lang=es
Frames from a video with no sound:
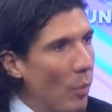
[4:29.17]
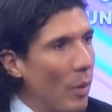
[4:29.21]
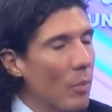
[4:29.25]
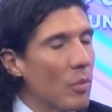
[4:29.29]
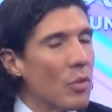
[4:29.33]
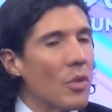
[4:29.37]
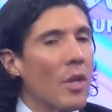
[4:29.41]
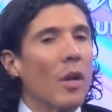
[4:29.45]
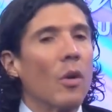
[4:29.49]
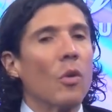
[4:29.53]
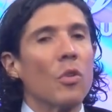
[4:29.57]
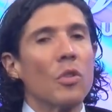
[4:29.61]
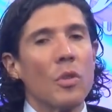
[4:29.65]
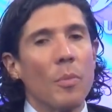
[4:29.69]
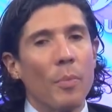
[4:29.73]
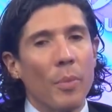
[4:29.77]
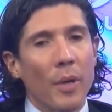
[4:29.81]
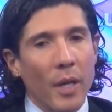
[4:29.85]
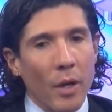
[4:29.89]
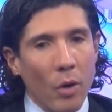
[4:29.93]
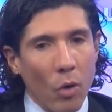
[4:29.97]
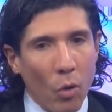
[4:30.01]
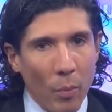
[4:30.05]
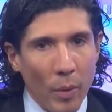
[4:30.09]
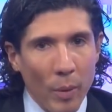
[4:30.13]
tomamos algo,
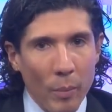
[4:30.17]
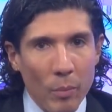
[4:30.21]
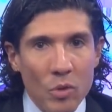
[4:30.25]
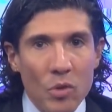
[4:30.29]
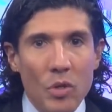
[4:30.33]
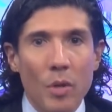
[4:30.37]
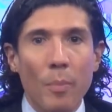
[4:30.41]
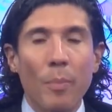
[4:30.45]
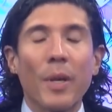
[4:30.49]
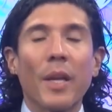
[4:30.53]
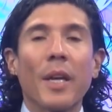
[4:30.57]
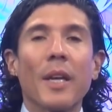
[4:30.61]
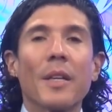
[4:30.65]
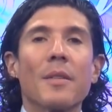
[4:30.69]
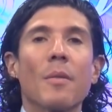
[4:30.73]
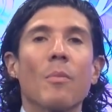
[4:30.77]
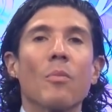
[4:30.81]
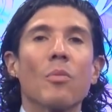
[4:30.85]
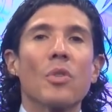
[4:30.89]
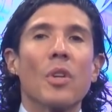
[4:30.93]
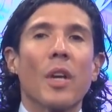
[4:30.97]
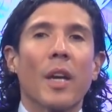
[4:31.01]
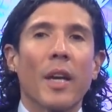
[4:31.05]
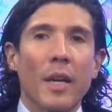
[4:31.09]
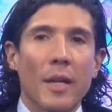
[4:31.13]
siempre que comemos, siempre que
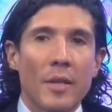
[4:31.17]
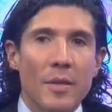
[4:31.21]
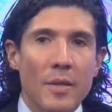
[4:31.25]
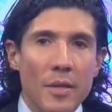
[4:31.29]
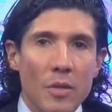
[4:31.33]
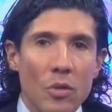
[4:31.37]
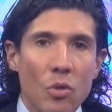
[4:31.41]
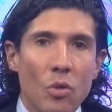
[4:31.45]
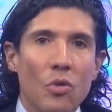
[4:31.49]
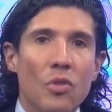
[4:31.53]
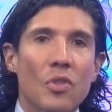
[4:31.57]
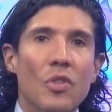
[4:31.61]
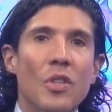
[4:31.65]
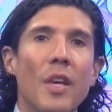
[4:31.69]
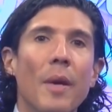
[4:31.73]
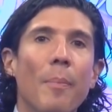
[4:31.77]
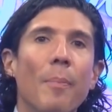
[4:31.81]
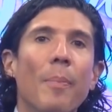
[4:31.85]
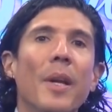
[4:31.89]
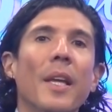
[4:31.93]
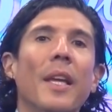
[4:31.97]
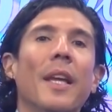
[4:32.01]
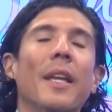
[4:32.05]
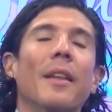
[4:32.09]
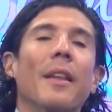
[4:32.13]
hacemos ejercicio,
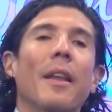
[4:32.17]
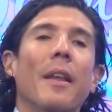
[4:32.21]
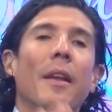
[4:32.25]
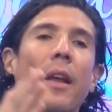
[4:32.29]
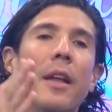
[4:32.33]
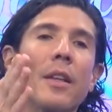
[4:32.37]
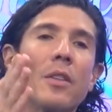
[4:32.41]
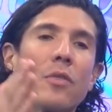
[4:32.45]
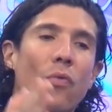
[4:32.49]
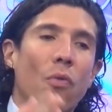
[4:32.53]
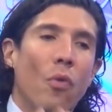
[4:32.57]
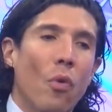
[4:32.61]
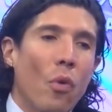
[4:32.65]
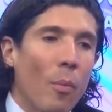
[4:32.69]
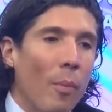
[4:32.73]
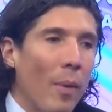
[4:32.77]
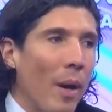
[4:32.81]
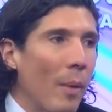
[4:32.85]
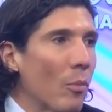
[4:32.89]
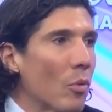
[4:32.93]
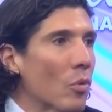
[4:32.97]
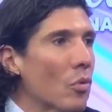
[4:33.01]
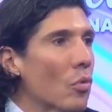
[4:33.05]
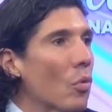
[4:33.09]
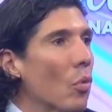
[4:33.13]
siempre que
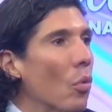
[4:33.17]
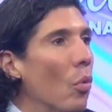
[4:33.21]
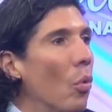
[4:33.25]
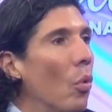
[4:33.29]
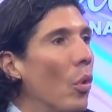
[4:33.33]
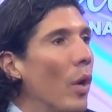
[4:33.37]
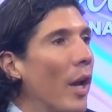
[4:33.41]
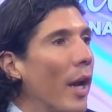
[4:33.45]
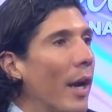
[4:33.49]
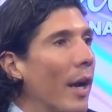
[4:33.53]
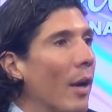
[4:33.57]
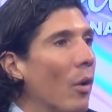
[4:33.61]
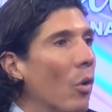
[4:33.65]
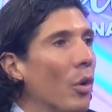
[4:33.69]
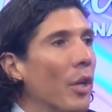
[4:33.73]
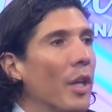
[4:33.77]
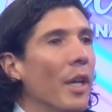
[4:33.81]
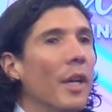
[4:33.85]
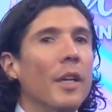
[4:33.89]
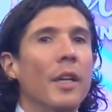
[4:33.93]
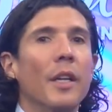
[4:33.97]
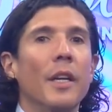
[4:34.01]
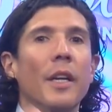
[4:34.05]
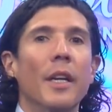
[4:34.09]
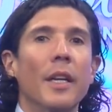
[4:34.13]
transformamos una
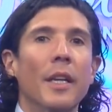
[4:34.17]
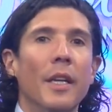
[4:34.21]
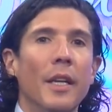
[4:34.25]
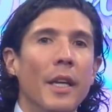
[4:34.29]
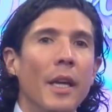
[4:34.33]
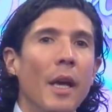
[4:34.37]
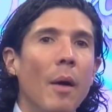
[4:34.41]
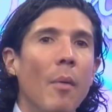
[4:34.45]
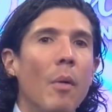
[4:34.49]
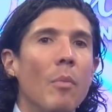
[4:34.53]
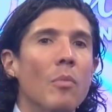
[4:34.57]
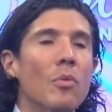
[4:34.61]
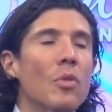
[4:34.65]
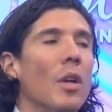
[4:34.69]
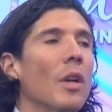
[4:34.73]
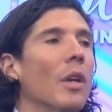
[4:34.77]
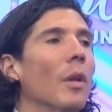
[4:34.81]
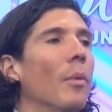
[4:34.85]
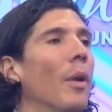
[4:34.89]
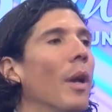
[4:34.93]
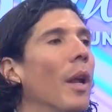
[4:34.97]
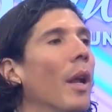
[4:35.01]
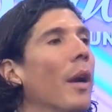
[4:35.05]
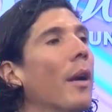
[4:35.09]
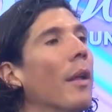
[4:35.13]
caloría en energía, vamos a
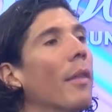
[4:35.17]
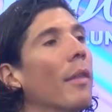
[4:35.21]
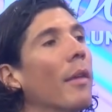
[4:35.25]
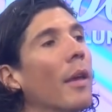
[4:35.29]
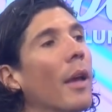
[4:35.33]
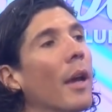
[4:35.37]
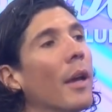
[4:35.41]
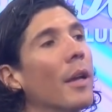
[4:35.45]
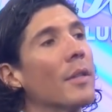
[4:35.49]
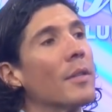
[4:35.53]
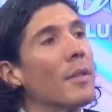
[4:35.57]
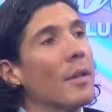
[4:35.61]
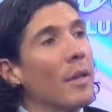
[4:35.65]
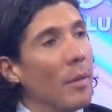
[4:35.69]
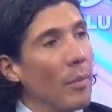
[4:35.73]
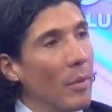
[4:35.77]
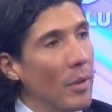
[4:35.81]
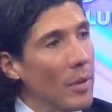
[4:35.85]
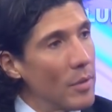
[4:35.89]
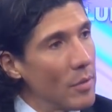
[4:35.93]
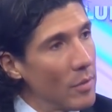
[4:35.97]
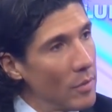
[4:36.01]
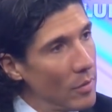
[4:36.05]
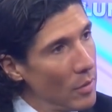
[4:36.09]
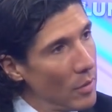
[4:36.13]
liberar radicales
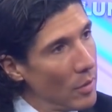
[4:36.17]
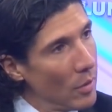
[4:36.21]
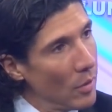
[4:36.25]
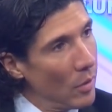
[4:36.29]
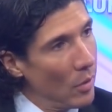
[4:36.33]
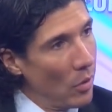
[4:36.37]
libres.